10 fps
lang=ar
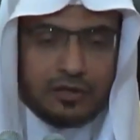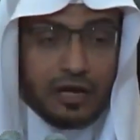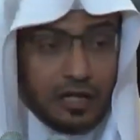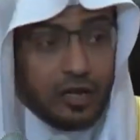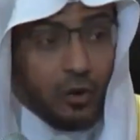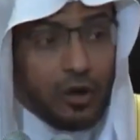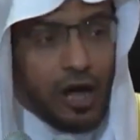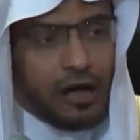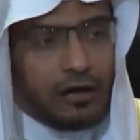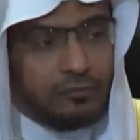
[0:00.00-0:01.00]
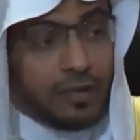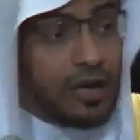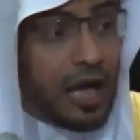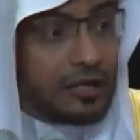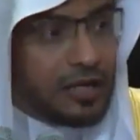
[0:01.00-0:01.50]
خليل الله
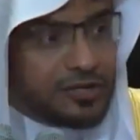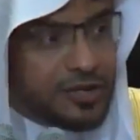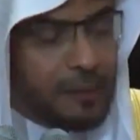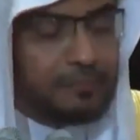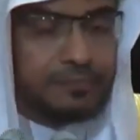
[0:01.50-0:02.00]
مر على الأصنام